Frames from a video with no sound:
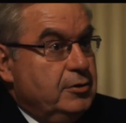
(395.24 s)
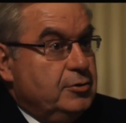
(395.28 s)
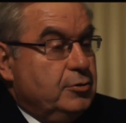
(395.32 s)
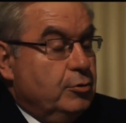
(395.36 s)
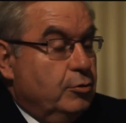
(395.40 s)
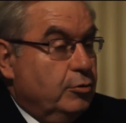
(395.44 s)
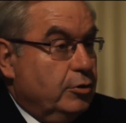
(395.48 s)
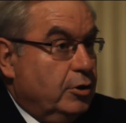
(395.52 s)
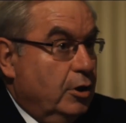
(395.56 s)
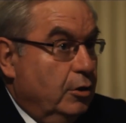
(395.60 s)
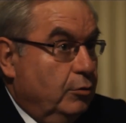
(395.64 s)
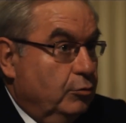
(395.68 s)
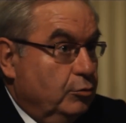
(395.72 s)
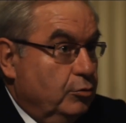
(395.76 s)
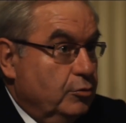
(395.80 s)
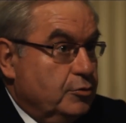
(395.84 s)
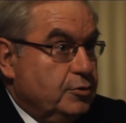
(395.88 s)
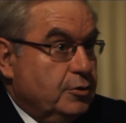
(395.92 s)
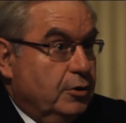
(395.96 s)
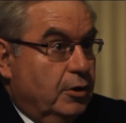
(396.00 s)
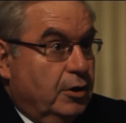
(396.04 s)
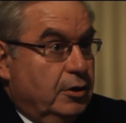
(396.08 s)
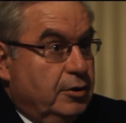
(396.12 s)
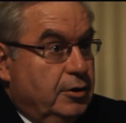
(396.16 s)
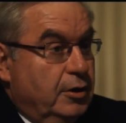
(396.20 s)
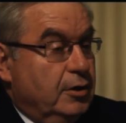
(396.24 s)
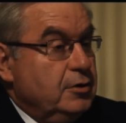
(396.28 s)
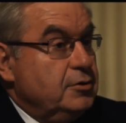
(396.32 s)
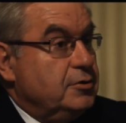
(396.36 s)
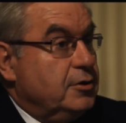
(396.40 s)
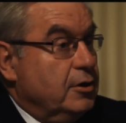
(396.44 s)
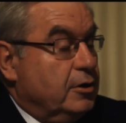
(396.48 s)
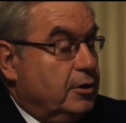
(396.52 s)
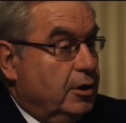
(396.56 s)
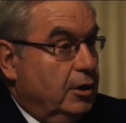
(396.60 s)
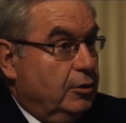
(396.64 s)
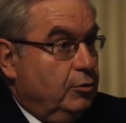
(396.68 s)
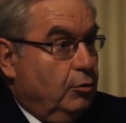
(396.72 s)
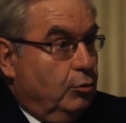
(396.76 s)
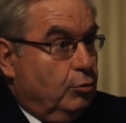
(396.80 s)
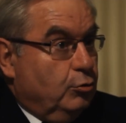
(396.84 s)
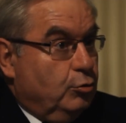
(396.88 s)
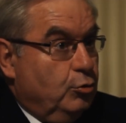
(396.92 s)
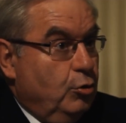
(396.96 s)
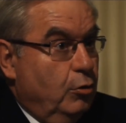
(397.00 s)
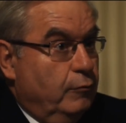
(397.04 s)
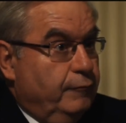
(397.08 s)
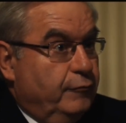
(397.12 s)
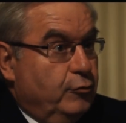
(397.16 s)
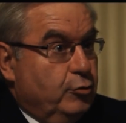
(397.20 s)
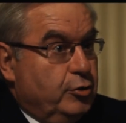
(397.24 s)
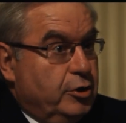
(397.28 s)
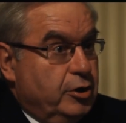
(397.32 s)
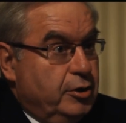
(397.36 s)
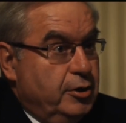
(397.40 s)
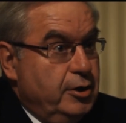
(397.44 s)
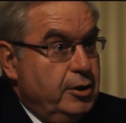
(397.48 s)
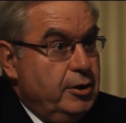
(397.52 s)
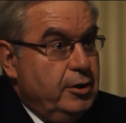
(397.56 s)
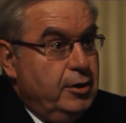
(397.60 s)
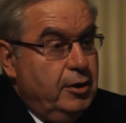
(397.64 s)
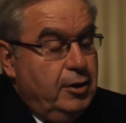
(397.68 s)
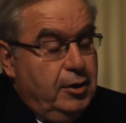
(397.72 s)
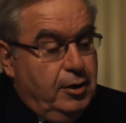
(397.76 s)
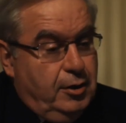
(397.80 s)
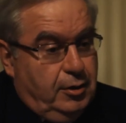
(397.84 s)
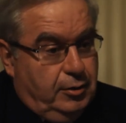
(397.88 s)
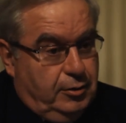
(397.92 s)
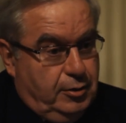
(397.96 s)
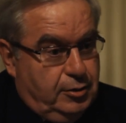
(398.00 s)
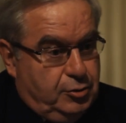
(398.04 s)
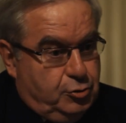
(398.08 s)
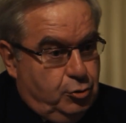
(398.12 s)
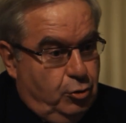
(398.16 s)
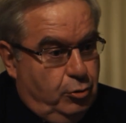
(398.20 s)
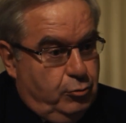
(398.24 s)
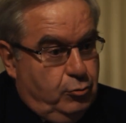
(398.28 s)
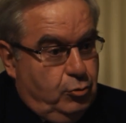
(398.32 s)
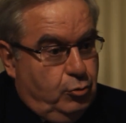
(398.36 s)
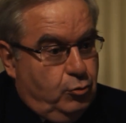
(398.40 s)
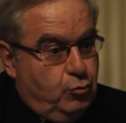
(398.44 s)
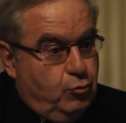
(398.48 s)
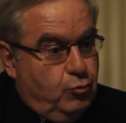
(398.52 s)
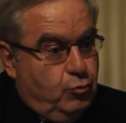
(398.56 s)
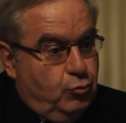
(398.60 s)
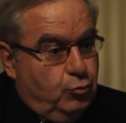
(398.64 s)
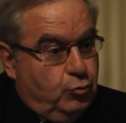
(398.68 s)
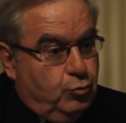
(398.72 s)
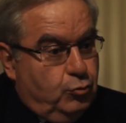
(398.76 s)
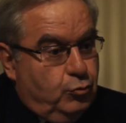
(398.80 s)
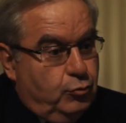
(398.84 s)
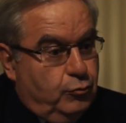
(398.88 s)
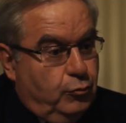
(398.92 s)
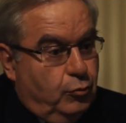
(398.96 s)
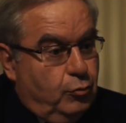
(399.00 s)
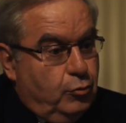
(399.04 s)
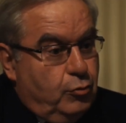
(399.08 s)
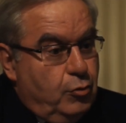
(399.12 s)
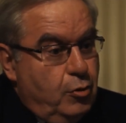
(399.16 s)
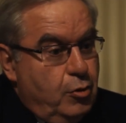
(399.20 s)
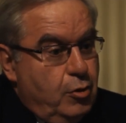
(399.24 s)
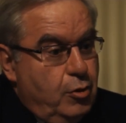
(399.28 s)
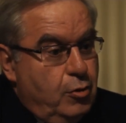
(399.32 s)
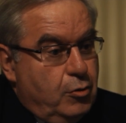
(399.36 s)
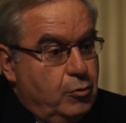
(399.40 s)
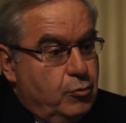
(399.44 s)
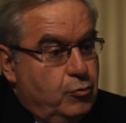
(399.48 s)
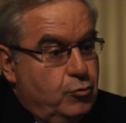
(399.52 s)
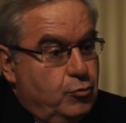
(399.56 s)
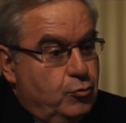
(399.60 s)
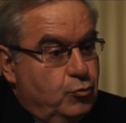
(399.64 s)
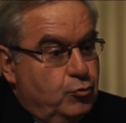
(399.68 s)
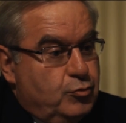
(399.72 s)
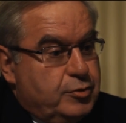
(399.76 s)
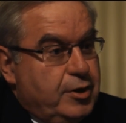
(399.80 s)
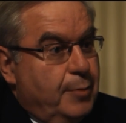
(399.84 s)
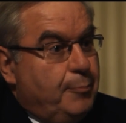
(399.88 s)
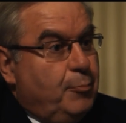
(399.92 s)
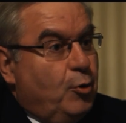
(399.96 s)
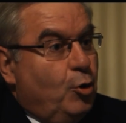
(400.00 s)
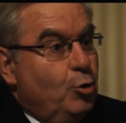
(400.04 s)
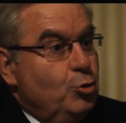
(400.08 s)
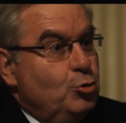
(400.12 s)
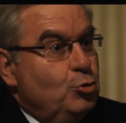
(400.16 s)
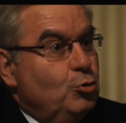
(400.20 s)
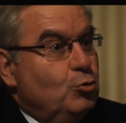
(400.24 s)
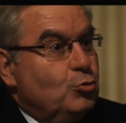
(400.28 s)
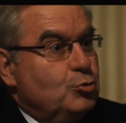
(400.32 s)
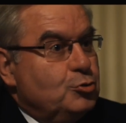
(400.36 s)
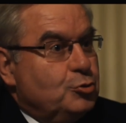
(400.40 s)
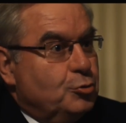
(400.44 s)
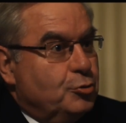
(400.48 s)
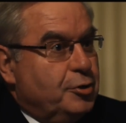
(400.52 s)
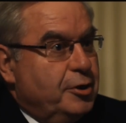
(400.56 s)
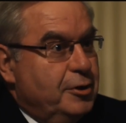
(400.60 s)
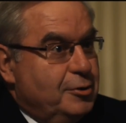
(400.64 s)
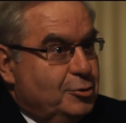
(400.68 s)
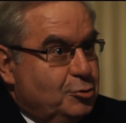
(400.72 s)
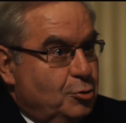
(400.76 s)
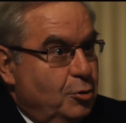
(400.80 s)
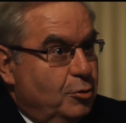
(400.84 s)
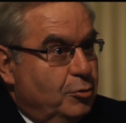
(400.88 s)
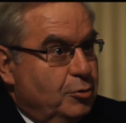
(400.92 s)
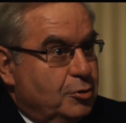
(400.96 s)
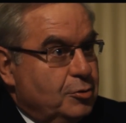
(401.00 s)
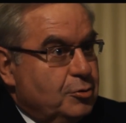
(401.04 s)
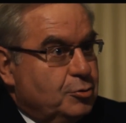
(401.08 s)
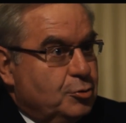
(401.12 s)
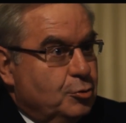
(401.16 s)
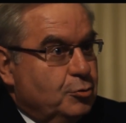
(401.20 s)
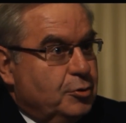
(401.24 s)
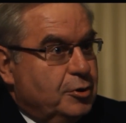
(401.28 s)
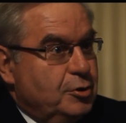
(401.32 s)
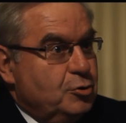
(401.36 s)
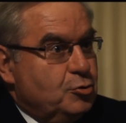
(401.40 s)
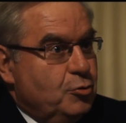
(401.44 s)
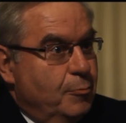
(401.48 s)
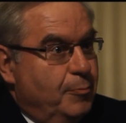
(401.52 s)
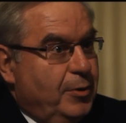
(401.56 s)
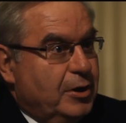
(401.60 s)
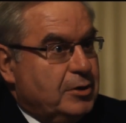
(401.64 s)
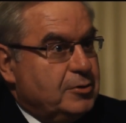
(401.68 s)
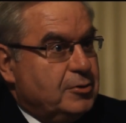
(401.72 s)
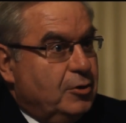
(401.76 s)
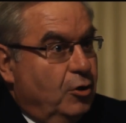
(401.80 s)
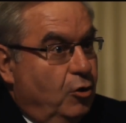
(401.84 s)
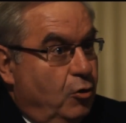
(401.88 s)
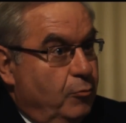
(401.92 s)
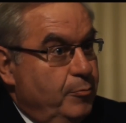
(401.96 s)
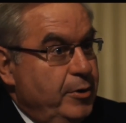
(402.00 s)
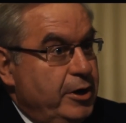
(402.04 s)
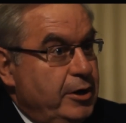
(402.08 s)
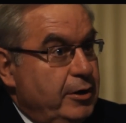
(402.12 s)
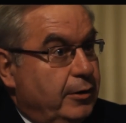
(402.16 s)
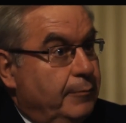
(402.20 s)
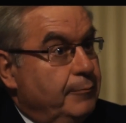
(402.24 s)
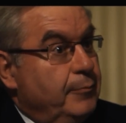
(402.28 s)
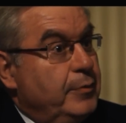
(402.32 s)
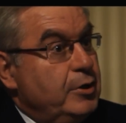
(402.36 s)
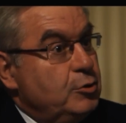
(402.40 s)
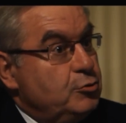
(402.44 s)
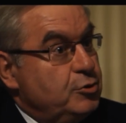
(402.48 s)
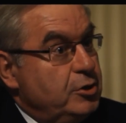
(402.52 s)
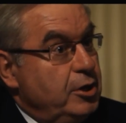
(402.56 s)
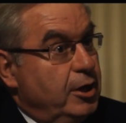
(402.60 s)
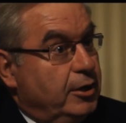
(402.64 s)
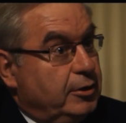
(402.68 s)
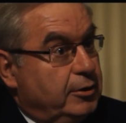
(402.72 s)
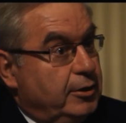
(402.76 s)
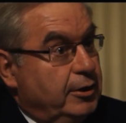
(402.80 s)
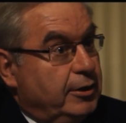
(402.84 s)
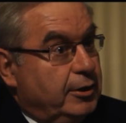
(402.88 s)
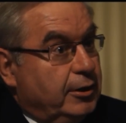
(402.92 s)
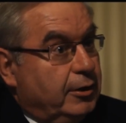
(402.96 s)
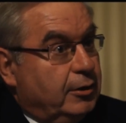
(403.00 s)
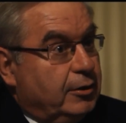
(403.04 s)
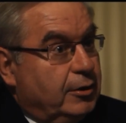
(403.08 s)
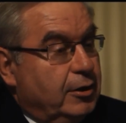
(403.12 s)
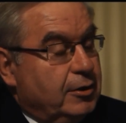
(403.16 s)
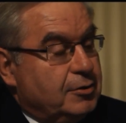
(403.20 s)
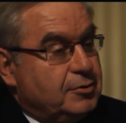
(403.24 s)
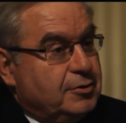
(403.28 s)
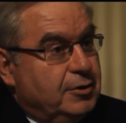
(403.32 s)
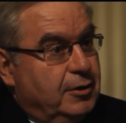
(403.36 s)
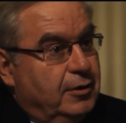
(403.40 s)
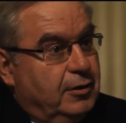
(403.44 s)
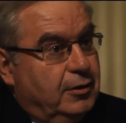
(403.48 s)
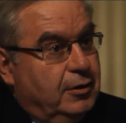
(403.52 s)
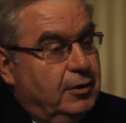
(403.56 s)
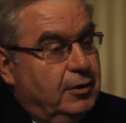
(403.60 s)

c'est le cas en océan Indien, c'est le cas dans le golfe de Guinée, des zones où nous nous apprenons ce qui, se, ce qui se passe en mer, mais aussi à terre, car c'est